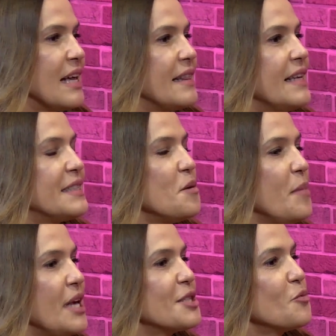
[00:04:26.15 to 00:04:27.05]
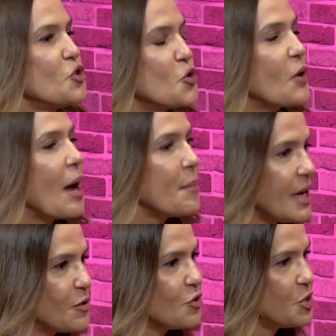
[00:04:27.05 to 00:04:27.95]
desse mesmo
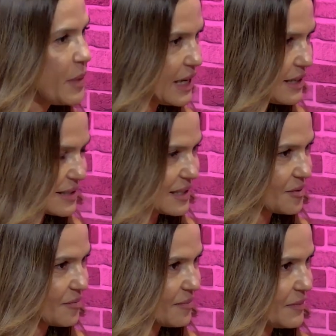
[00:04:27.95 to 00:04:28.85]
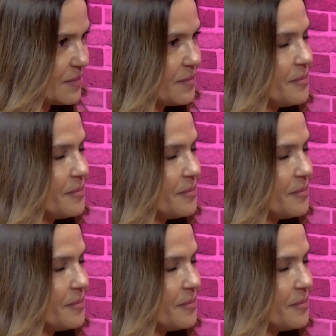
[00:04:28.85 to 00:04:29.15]
julgamento de beleza. Desse mesmo